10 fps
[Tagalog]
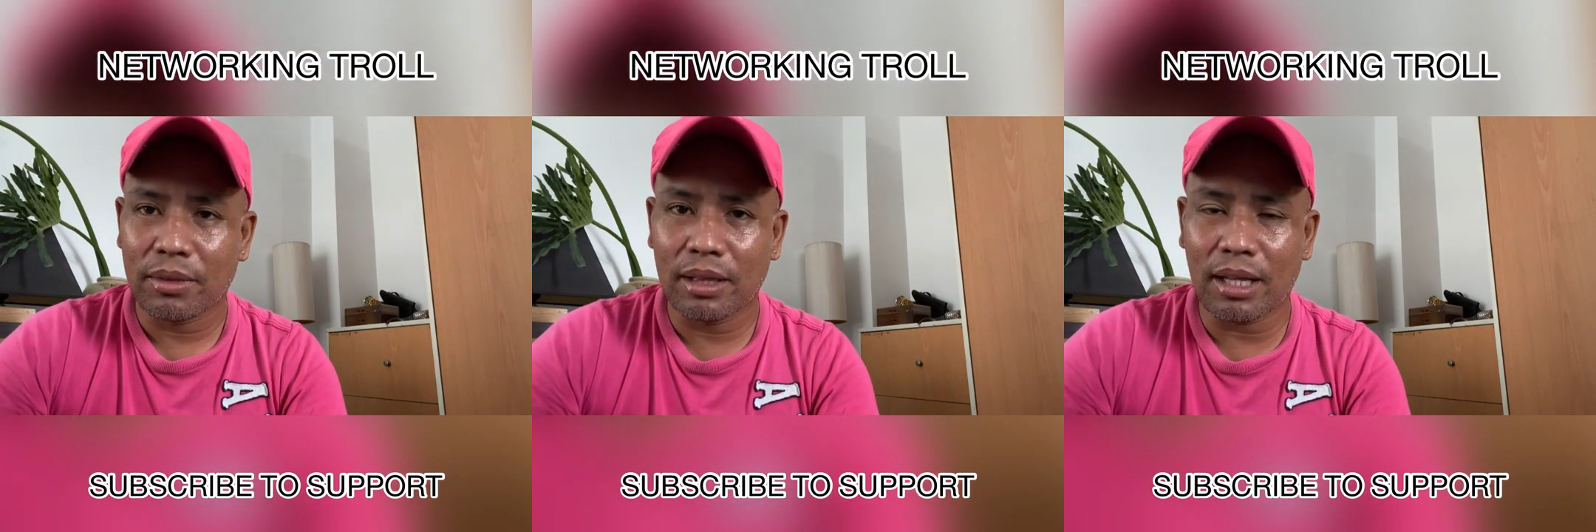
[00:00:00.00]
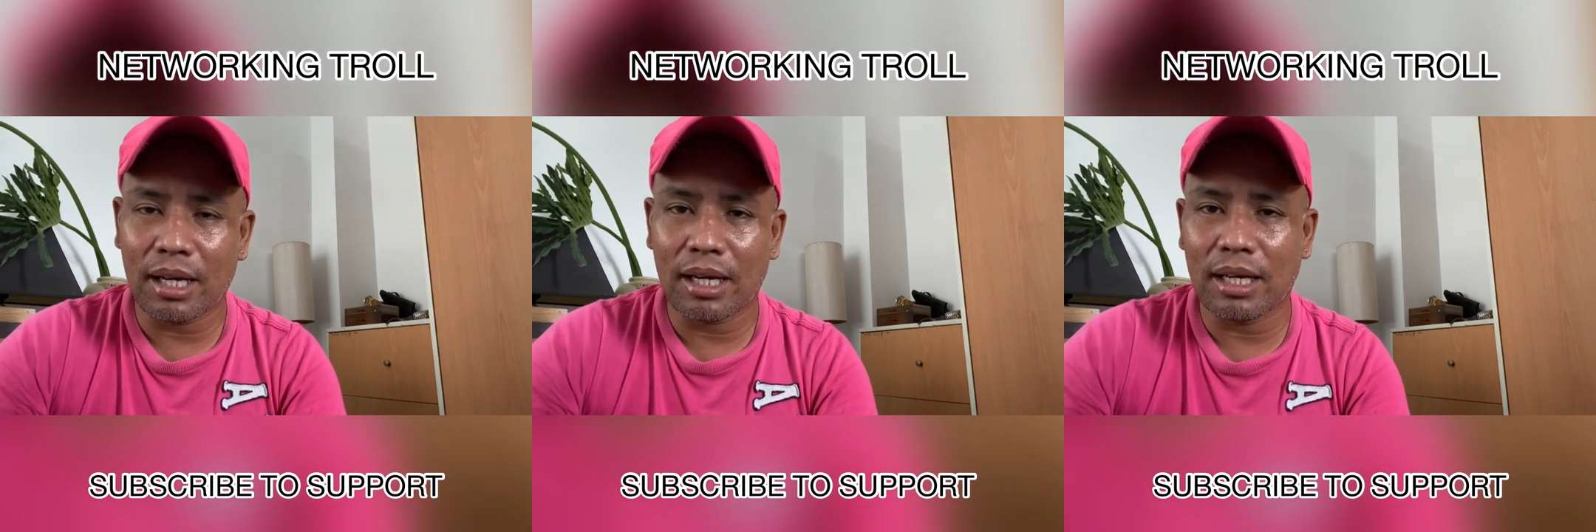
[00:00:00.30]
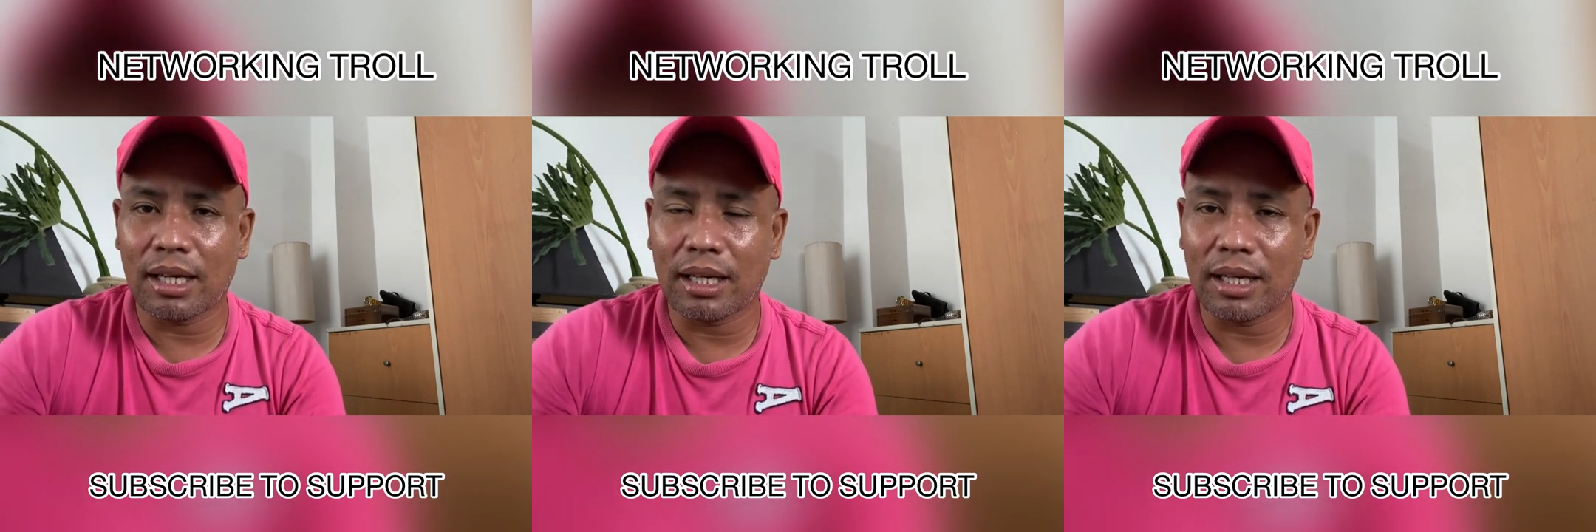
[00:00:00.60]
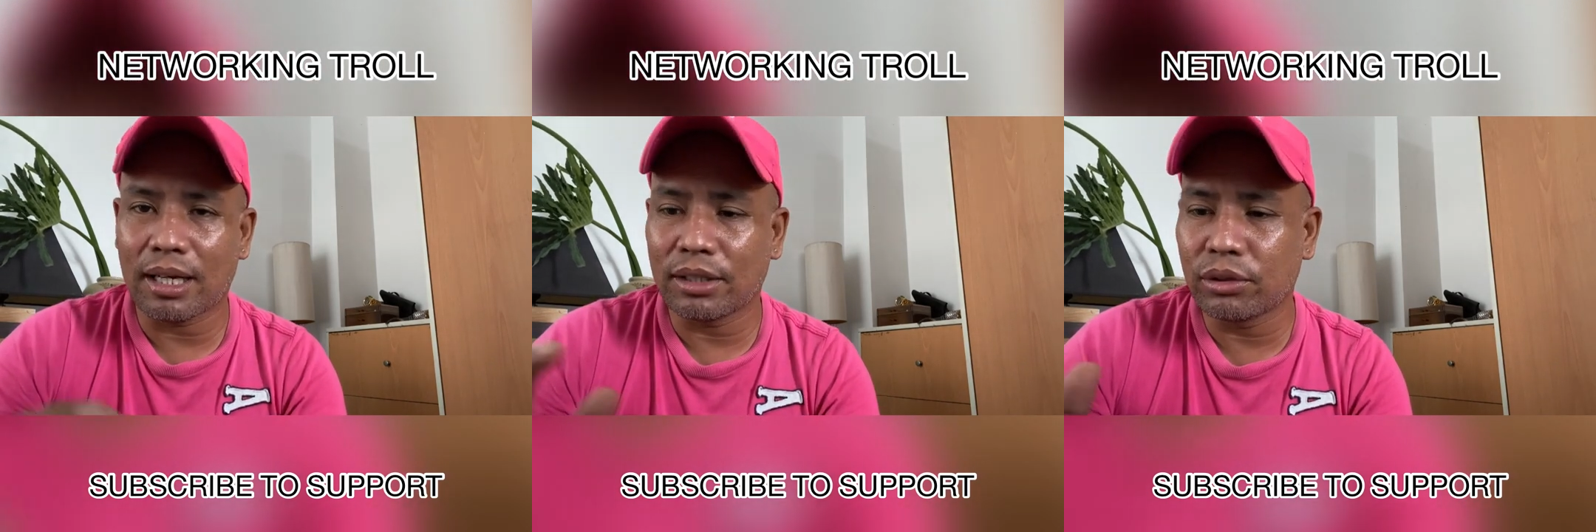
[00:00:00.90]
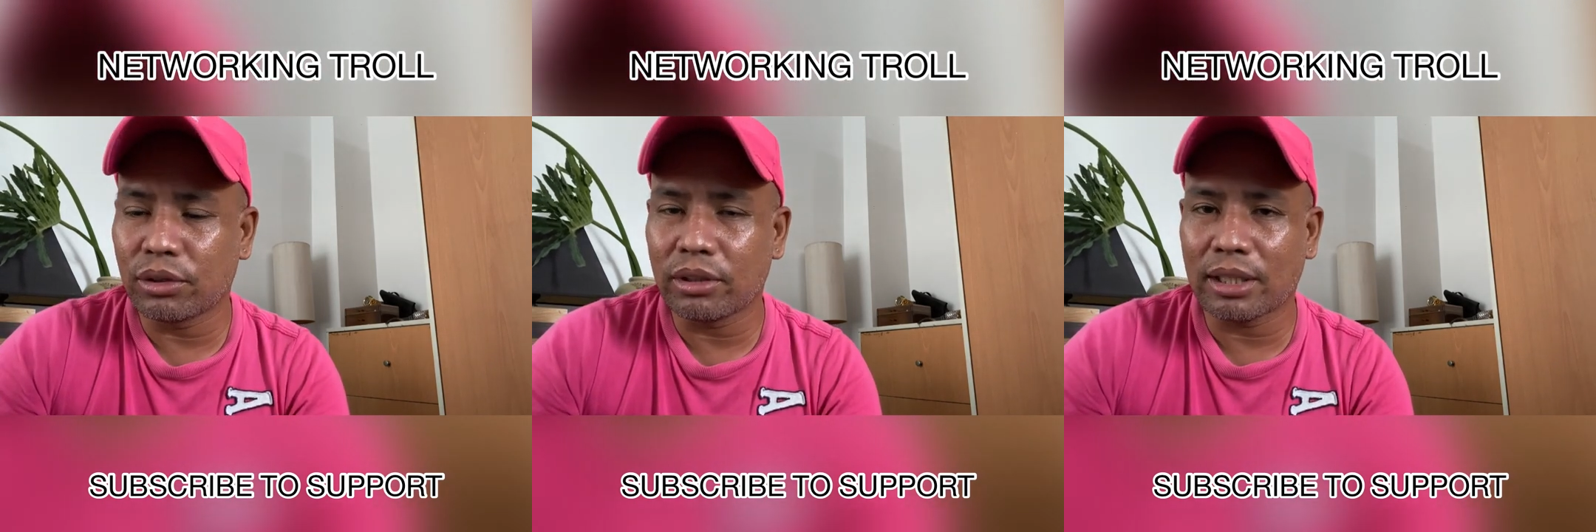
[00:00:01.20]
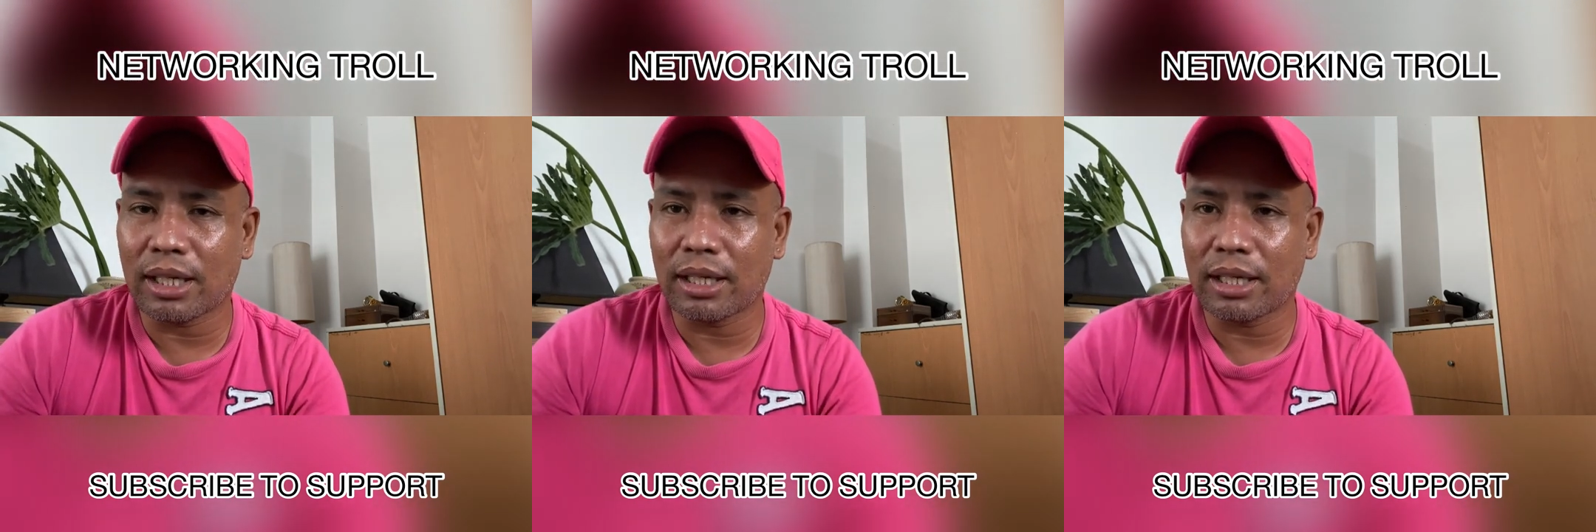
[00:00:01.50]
na ano no na